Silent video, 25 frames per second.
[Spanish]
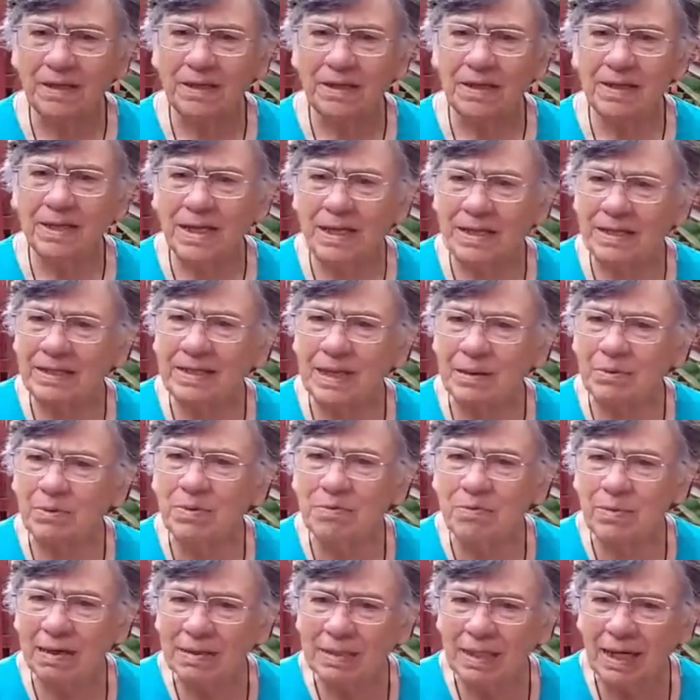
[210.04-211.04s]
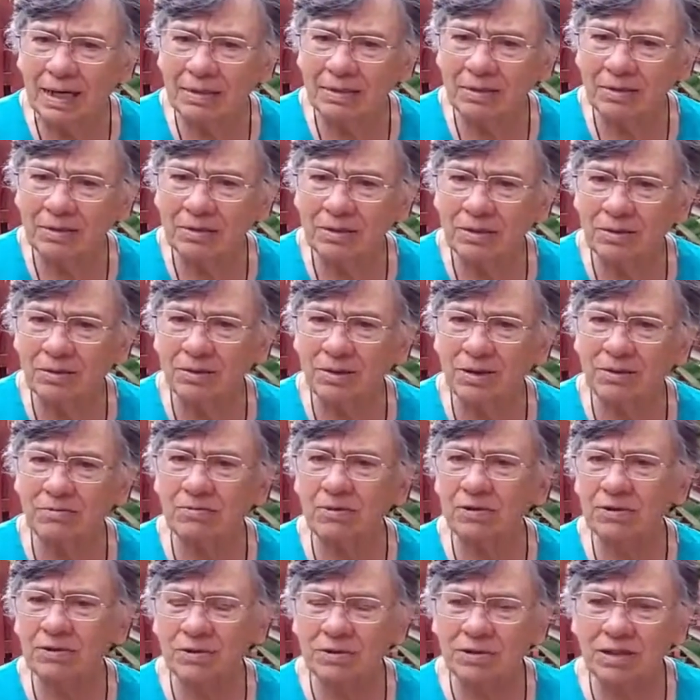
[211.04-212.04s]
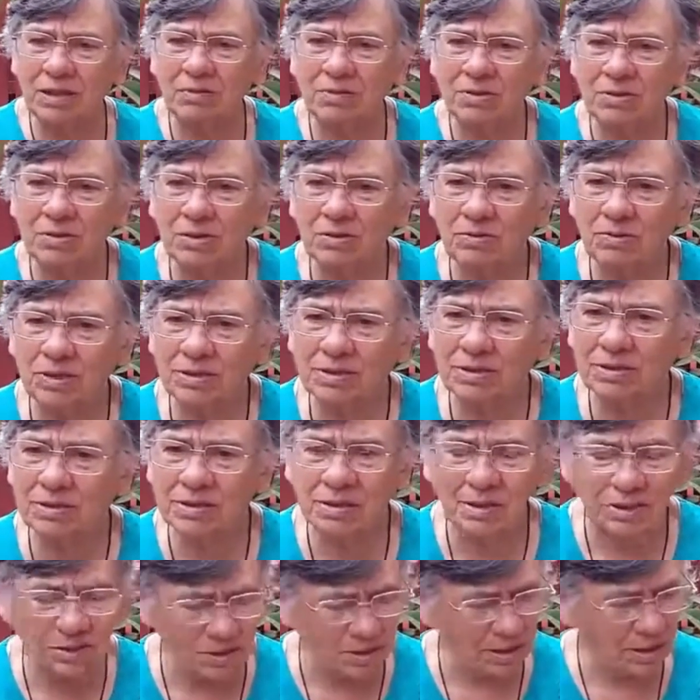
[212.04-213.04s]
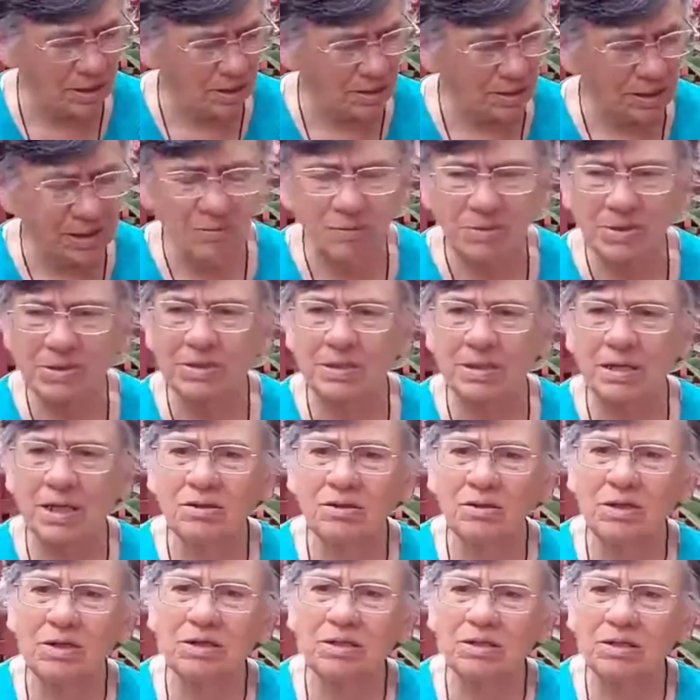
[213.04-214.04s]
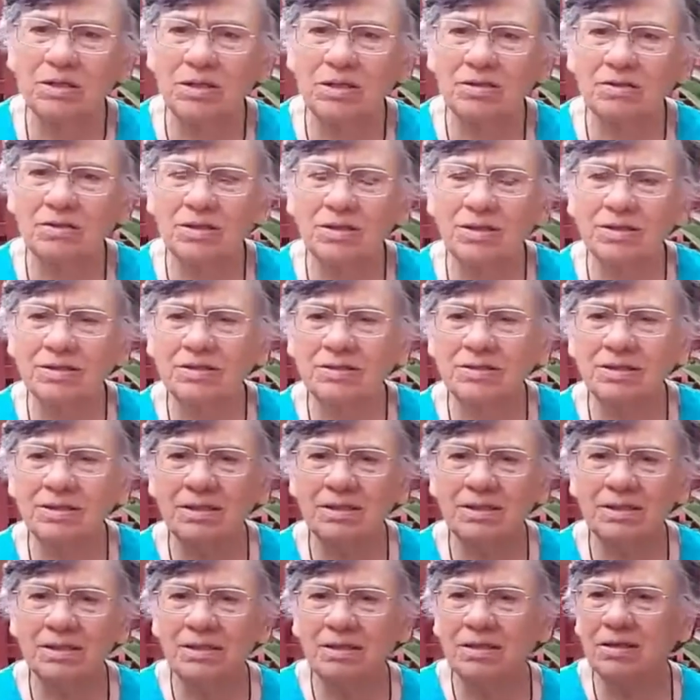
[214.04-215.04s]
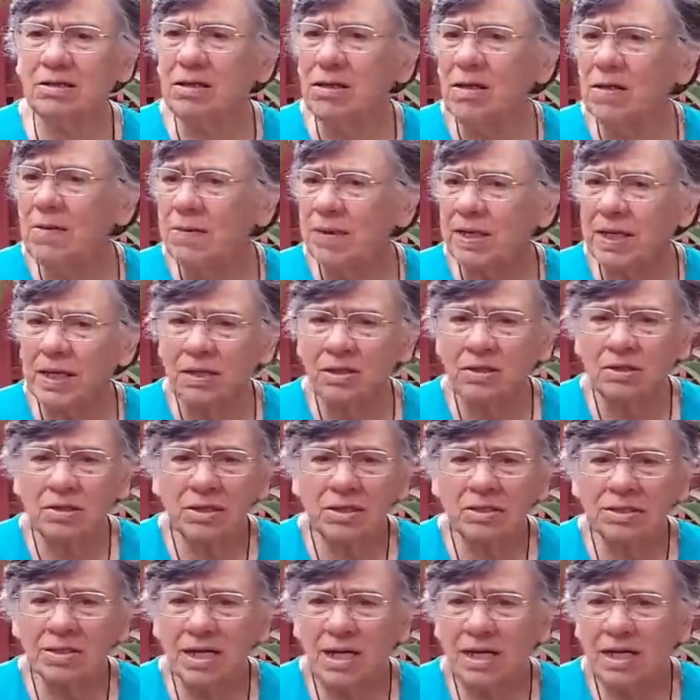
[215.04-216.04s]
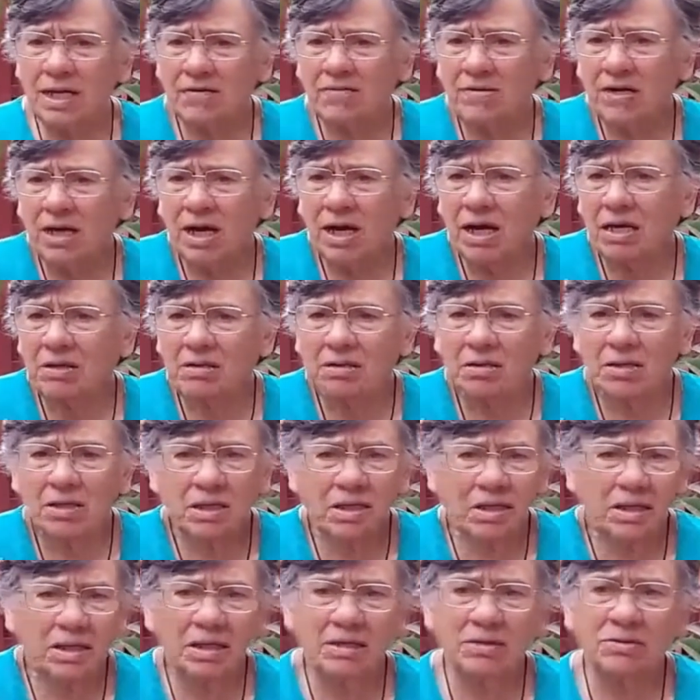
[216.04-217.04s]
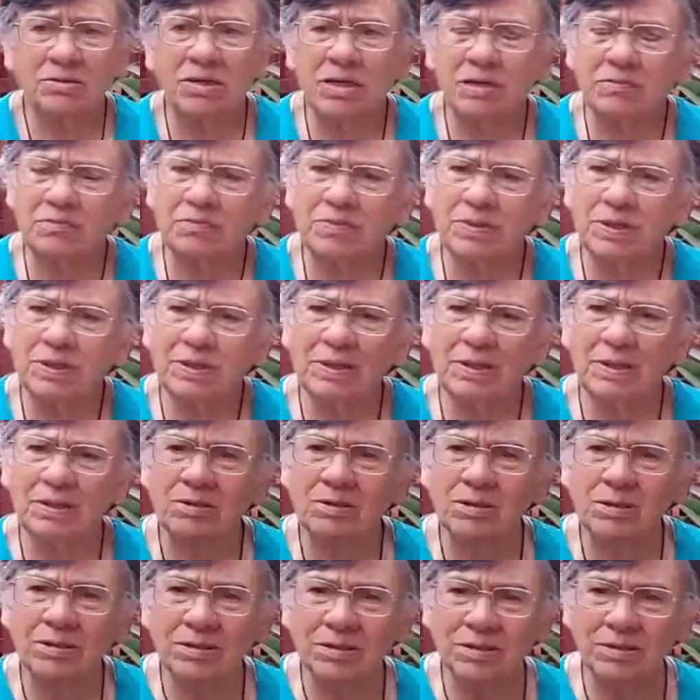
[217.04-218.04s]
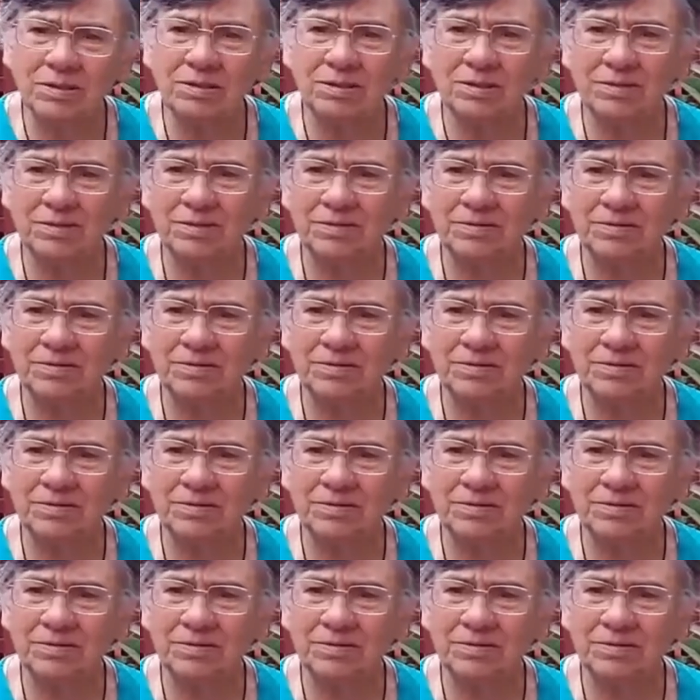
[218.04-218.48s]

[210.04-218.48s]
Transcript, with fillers: Y ahí estamos matando en los abortos, estamos haciendo asesinos y le estamos enseñando a los niños desde chiquititos que no, que sea libre, haga lo que quiera, que no le importe el otro.